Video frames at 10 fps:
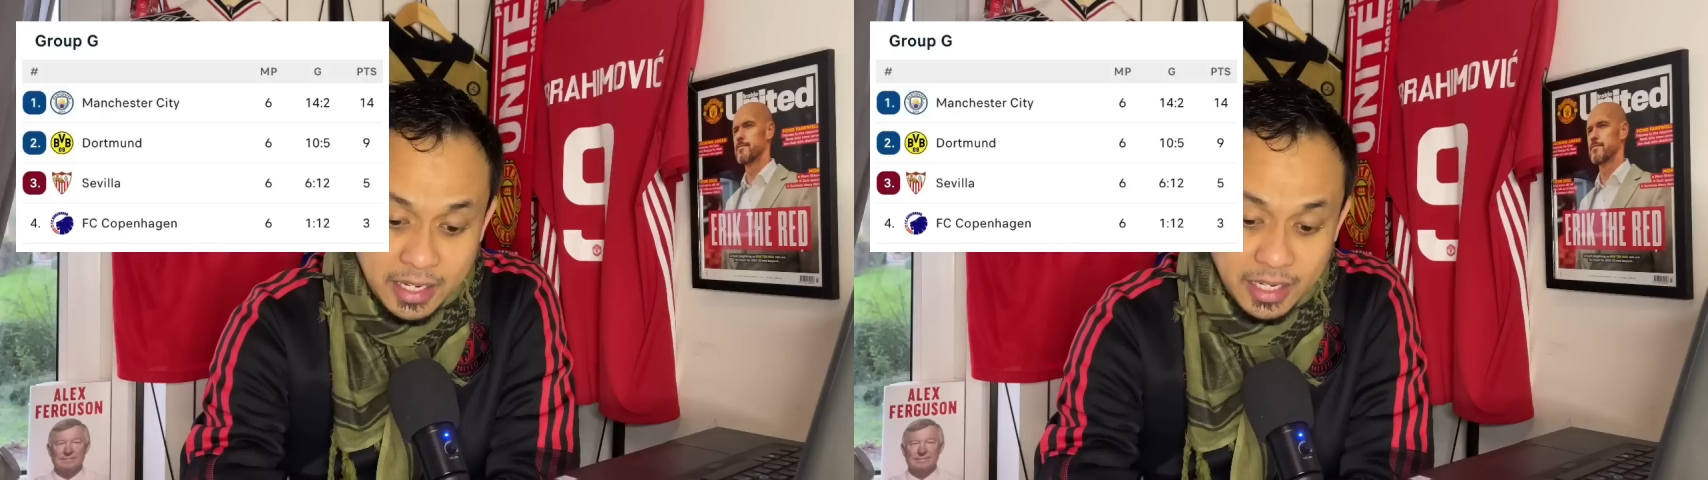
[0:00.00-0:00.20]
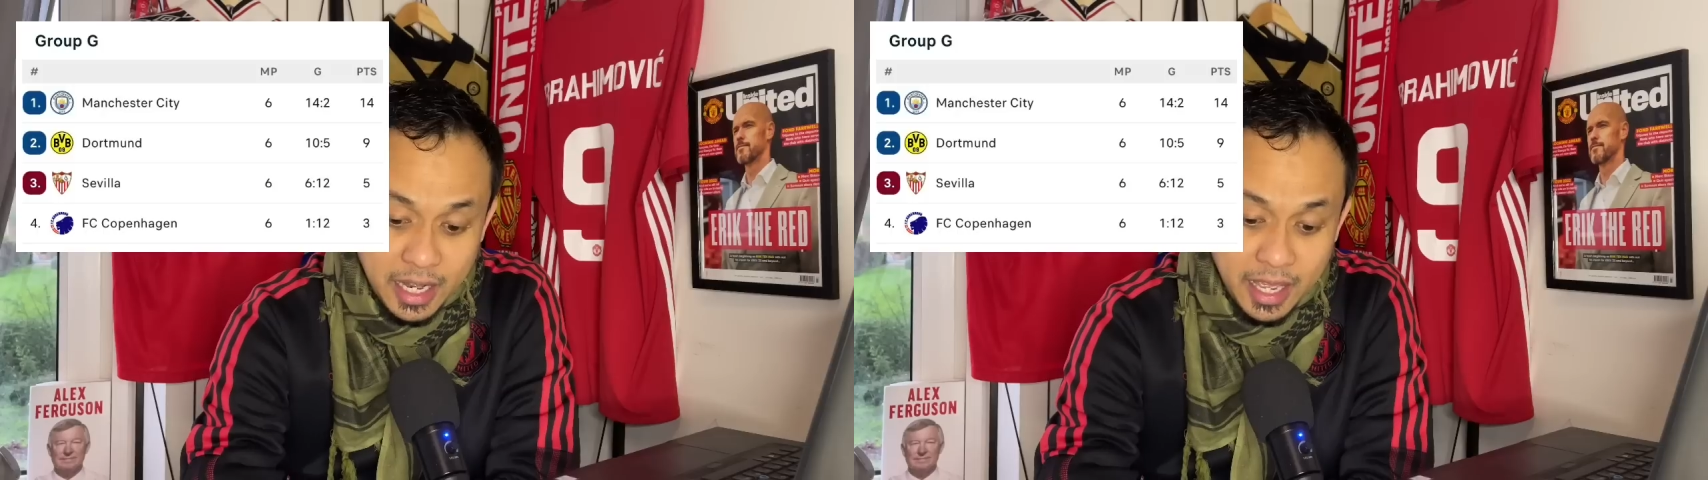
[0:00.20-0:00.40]

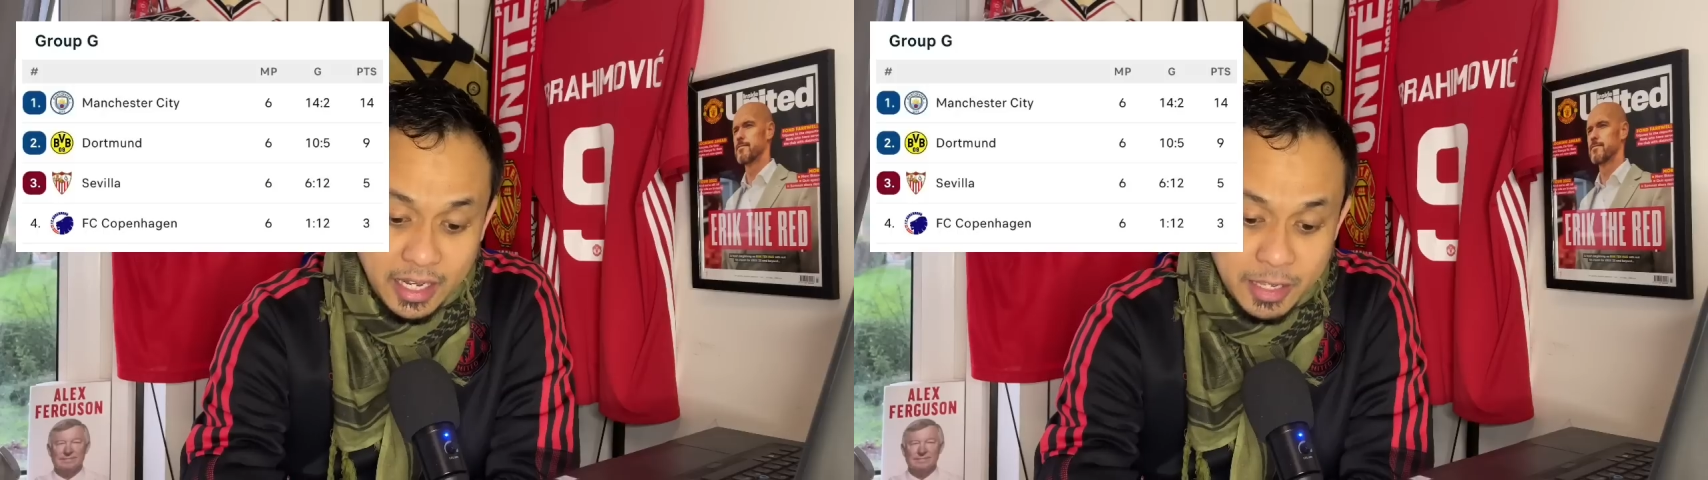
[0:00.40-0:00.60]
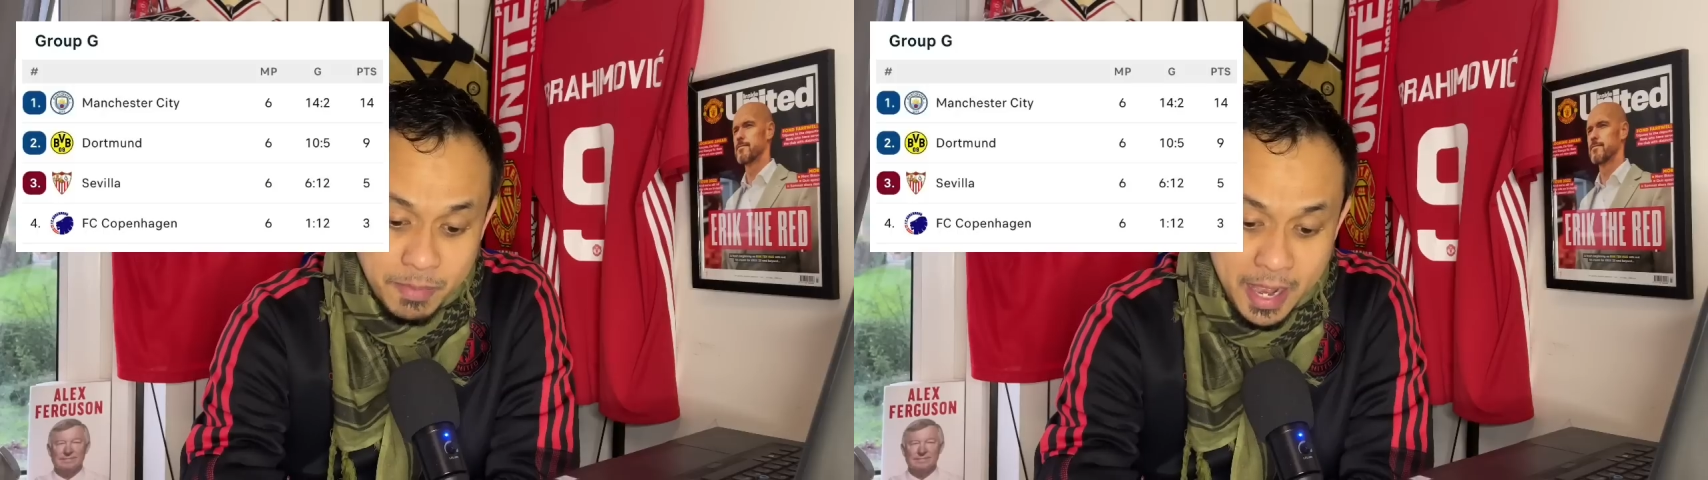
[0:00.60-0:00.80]
nilai
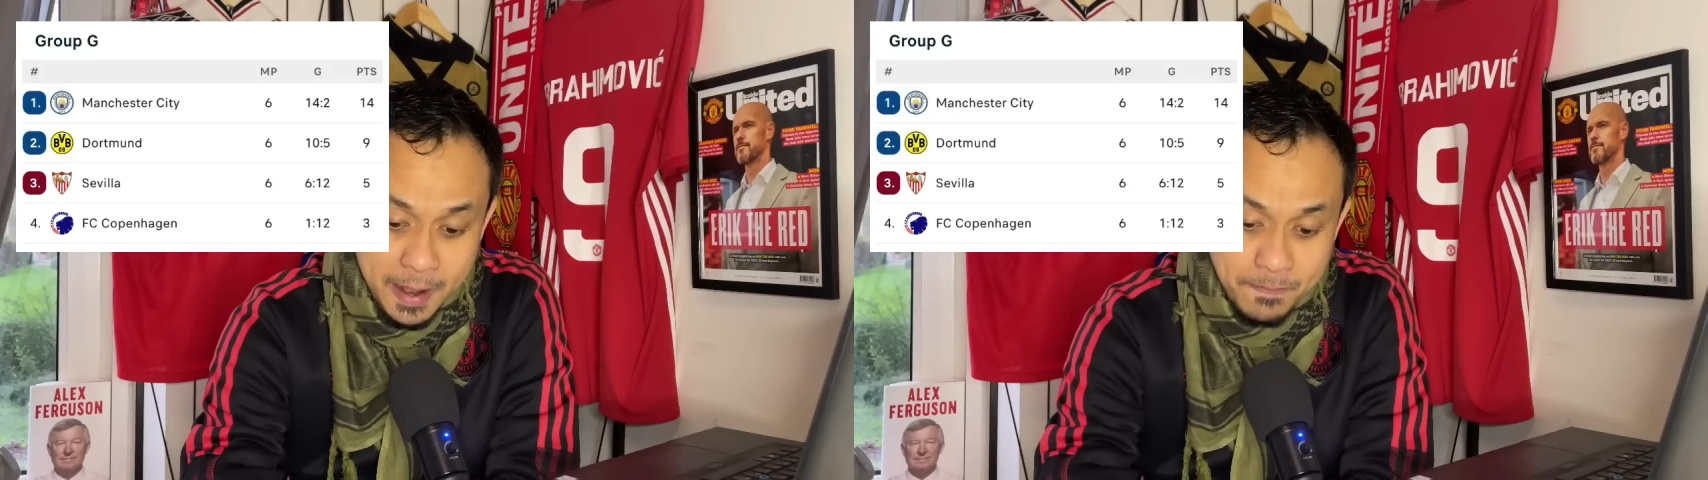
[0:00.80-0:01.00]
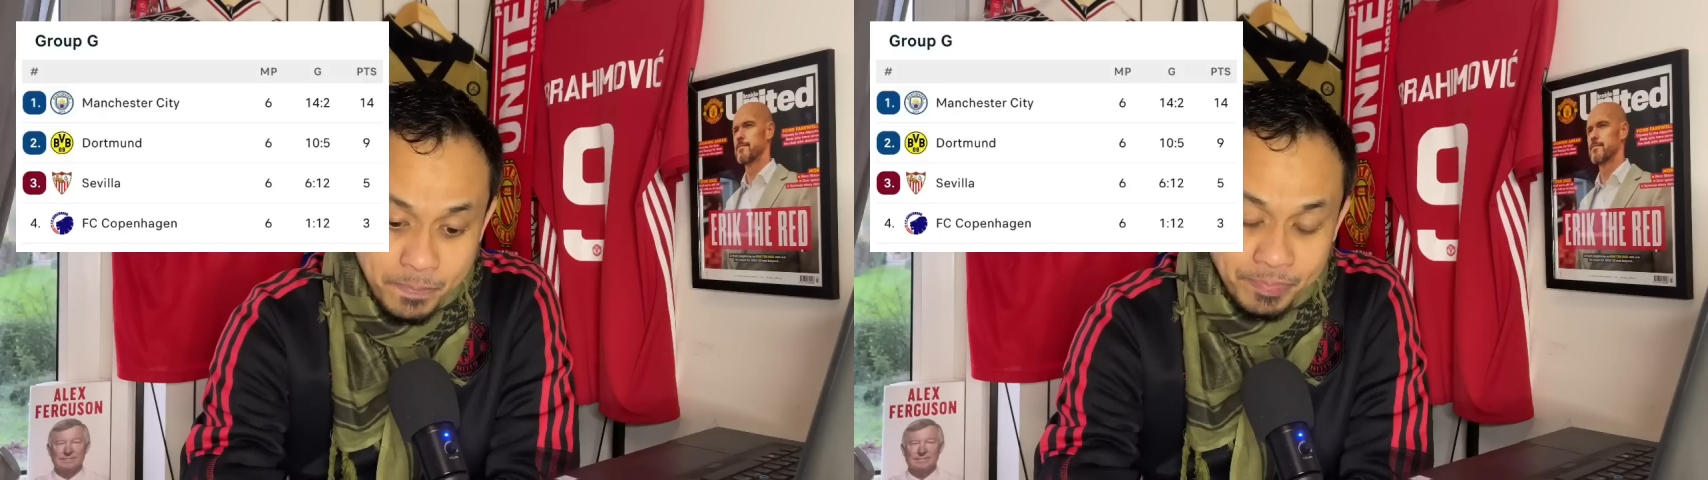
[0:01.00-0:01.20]

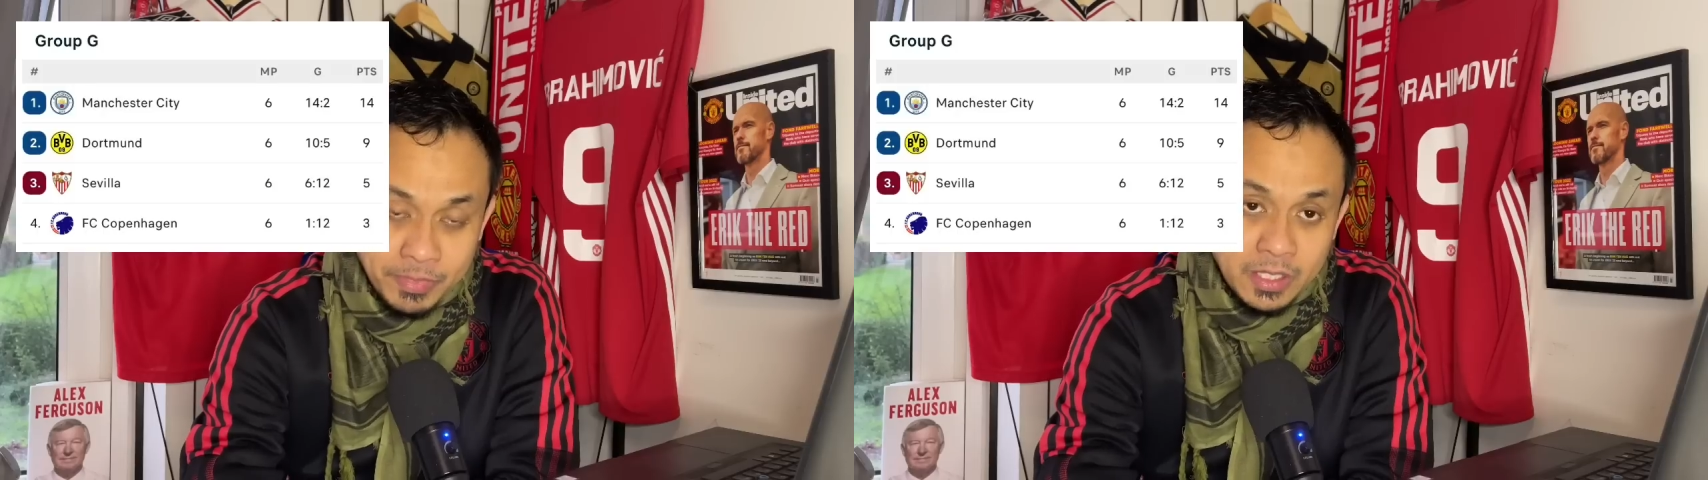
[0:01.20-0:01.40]
5